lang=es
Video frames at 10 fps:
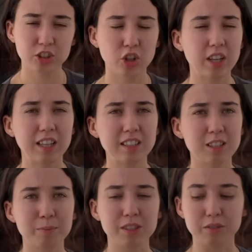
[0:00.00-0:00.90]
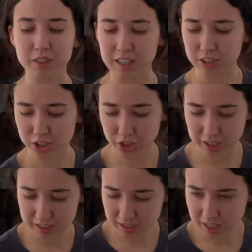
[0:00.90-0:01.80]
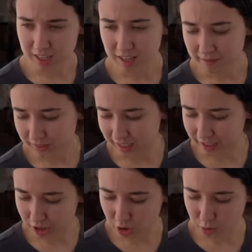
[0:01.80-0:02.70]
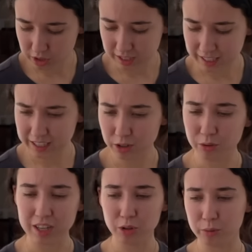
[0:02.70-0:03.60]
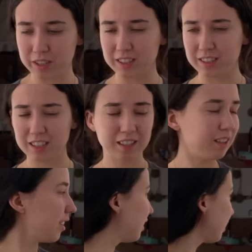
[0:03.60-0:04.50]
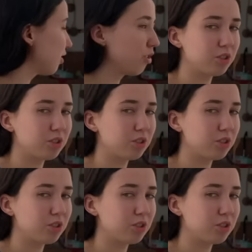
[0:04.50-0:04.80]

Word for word: todas las especificaciones. Te incluye una cubetita de residuos